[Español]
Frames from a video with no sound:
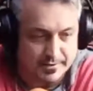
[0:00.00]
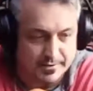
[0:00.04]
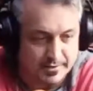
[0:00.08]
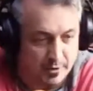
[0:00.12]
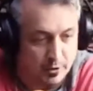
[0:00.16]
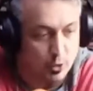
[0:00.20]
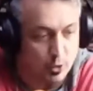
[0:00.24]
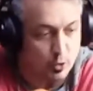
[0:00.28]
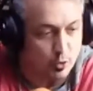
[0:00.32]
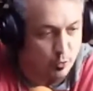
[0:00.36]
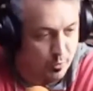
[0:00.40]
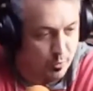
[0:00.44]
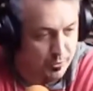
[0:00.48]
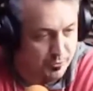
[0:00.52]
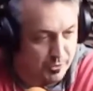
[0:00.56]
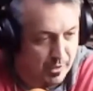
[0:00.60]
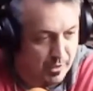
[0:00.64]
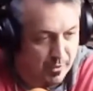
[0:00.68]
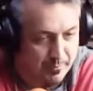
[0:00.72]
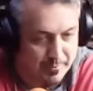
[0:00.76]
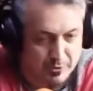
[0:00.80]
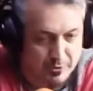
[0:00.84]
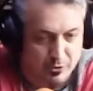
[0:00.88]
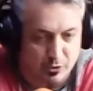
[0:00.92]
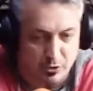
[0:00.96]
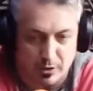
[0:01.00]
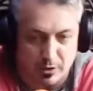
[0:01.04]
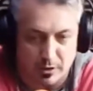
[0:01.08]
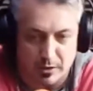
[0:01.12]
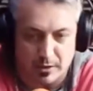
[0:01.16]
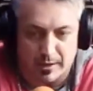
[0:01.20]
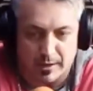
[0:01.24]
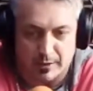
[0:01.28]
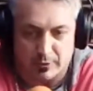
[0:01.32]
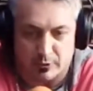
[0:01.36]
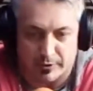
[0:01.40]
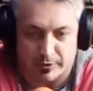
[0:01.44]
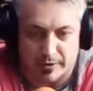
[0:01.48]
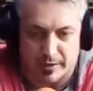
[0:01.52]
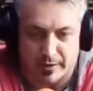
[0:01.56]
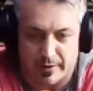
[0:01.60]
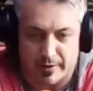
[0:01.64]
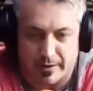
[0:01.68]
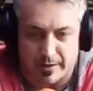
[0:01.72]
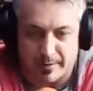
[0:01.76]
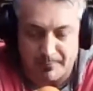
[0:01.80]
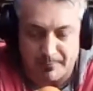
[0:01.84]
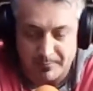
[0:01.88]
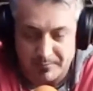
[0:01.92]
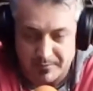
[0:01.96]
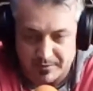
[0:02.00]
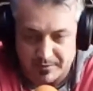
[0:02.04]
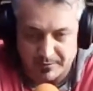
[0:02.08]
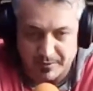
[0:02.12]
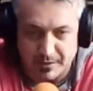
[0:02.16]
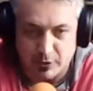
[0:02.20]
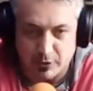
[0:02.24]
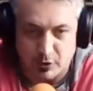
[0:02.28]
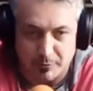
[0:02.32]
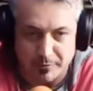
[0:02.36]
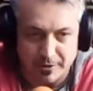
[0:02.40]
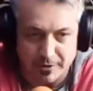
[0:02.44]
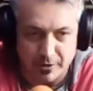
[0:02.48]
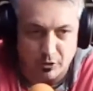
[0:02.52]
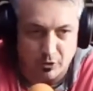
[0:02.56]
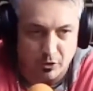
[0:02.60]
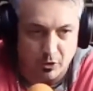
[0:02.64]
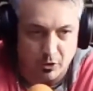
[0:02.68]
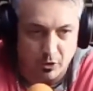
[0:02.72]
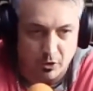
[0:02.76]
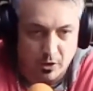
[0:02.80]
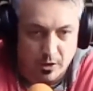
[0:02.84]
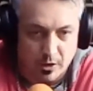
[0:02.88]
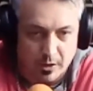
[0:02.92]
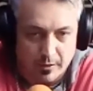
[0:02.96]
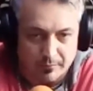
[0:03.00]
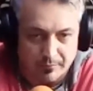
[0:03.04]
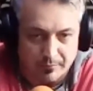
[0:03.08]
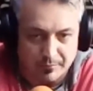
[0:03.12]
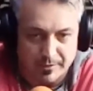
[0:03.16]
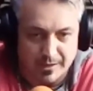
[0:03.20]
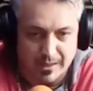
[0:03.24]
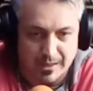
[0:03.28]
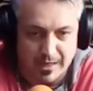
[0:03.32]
eh, se dio un nuevo entrenamiento en la jornada del domingo